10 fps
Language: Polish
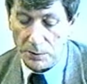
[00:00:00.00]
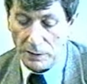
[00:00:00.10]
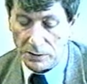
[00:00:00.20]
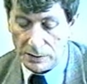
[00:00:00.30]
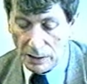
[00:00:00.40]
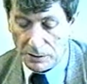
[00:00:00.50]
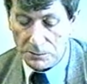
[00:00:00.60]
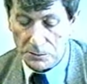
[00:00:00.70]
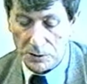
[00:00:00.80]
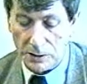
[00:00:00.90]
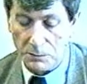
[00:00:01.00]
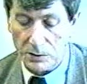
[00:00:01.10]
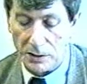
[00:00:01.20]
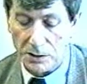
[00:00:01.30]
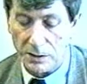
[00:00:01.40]
co prawdę taką, że
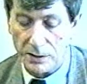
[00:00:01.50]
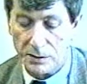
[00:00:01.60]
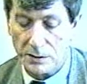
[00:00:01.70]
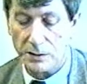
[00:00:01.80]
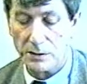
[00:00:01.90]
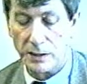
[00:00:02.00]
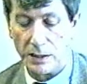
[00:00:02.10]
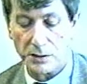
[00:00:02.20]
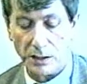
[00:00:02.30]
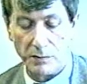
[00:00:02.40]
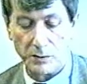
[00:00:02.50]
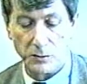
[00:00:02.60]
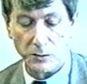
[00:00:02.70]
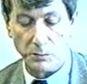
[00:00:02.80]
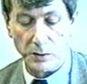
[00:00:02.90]
gmina Siedlec nigdy nie należała
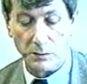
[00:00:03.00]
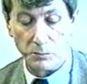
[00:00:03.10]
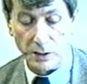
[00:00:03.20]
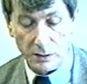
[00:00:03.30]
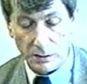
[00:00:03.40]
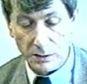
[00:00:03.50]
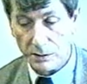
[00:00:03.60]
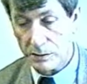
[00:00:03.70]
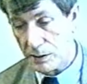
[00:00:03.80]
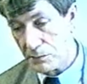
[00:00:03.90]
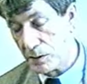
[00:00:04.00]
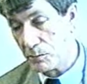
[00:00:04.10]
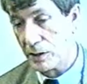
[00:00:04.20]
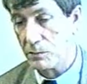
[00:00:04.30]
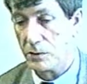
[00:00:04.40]
do gmin biednych, zawsze
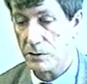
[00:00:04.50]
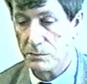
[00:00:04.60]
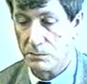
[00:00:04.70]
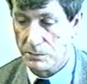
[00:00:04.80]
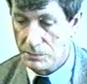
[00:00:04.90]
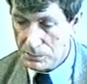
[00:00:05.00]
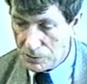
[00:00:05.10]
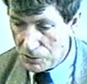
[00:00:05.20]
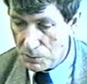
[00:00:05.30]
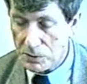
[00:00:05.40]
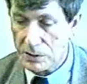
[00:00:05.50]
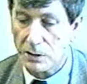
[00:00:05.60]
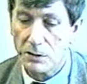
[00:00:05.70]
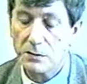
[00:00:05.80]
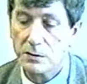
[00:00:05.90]
była gminą dość dobrze
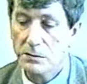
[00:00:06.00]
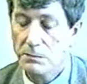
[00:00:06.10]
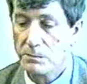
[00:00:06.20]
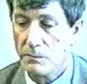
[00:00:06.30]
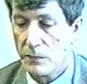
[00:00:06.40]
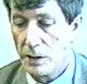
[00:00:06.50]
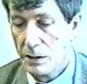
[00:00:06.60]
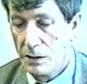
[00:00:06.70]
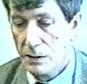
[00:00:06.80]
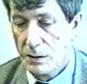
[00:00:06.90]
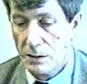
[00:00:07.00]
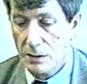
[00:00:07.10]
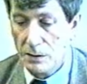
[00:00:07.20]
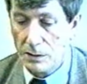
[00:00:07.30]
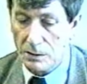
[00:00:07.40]
stojącą,
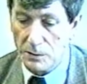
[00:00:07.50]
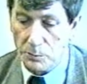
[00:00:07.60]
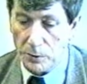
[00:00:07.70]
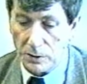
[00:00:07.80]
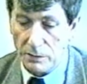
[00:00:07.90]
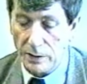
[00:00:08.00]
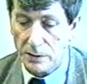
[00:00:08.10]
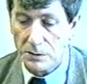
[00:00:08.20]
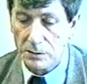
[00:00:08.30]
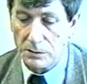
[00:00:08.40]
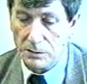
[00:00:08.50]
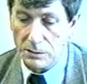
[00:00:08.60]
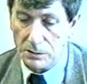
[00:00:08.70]
e, ponieważ